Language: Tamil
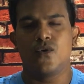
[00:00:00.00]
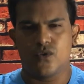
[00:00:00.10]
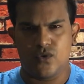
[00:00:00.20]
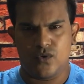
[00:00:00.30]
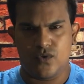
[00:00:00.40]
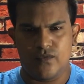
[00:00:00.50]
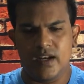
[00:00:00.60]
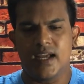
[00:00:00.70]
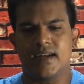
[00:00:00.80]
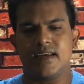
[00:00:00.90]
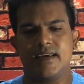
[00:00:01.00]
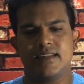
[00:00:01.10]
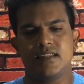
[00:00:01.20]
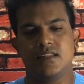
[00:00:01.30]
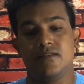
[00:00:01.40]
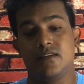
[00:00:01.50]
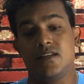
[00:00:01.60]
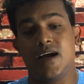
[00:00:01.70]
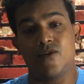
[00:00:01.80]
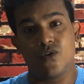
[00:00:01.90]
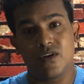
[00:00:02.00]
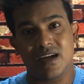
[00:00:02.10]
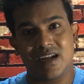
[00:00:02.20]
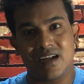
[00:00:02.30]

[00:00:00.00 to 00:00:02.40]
ஒரு விளையாட்டாக இருந்துட்டு வருது அவங்களோட